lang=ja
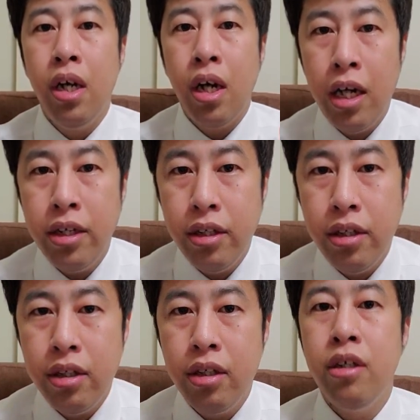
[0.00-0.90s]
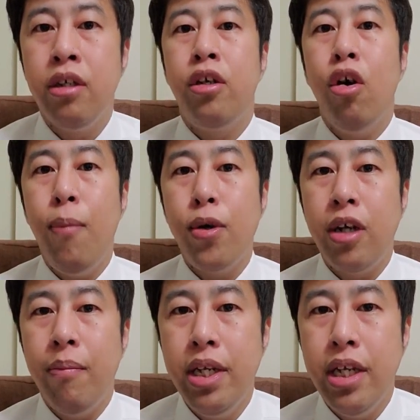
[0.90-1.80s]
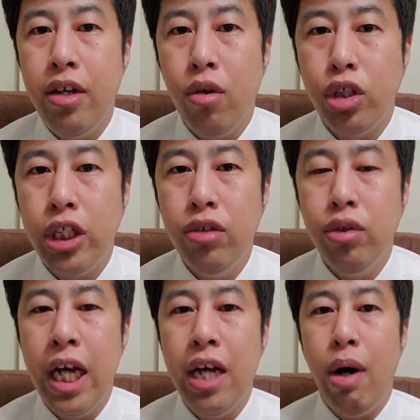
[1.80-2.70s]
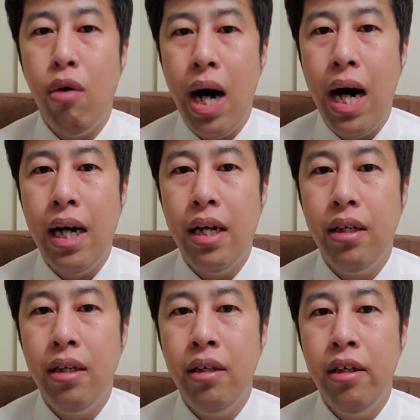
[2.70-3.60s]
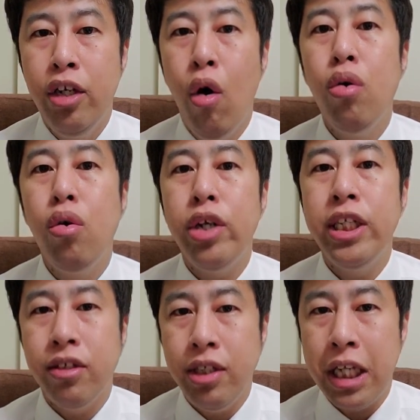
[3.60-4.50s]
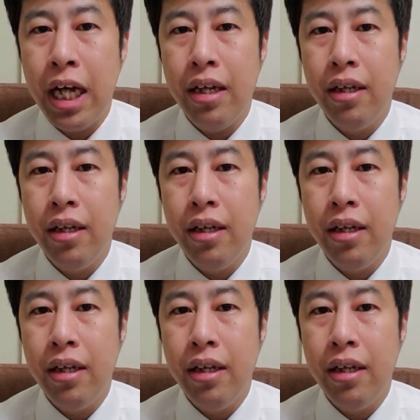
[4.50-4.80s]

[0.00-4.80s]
はい。今日僕がみんなに教えるテーマは、日本語について。